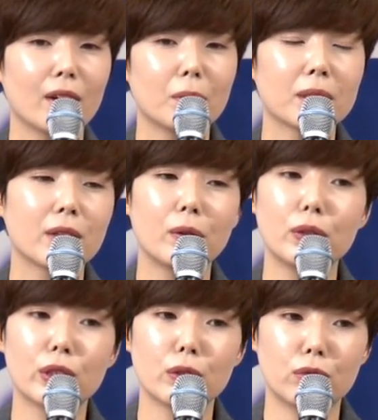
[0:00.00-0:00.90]
여러분
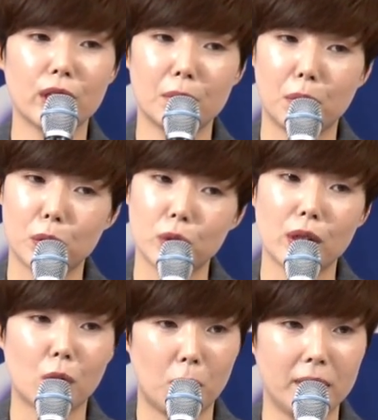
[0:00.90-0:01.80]
그것이 우리의
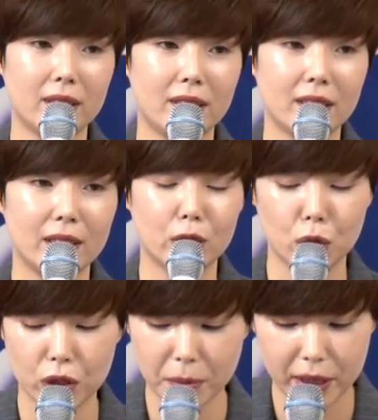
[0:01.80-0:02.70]
모두의 고백이 되기를
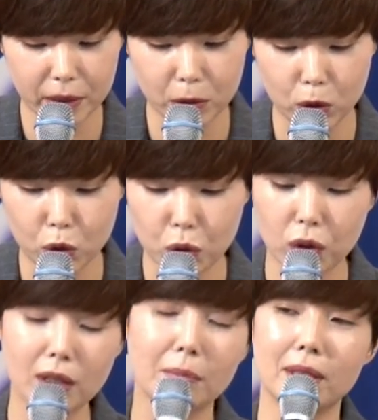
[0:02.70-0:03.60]
주님의 이름으로
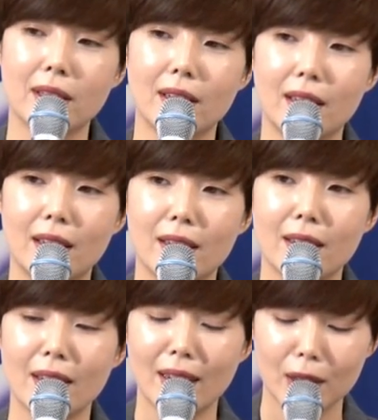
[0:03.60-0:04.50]
축원합니다.
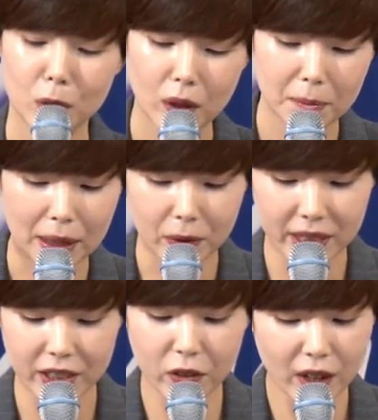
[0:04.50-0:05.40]
또한 바로
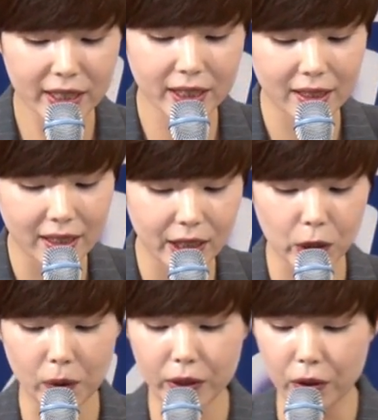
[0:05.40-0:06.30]
이러한 사랑이
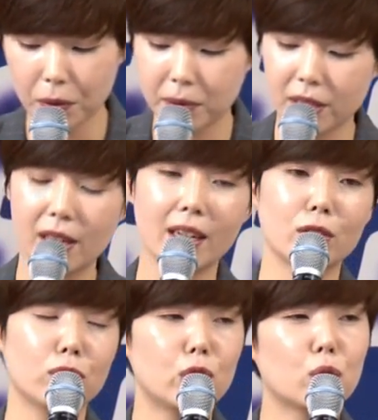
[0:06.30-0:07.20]
저와 여러분을
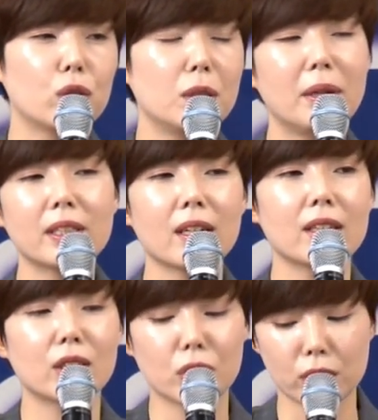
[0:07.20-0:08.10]
향한 우리 주님의
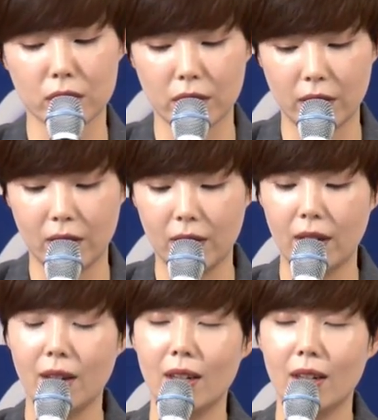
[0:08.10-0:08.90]
사랑이셨어요.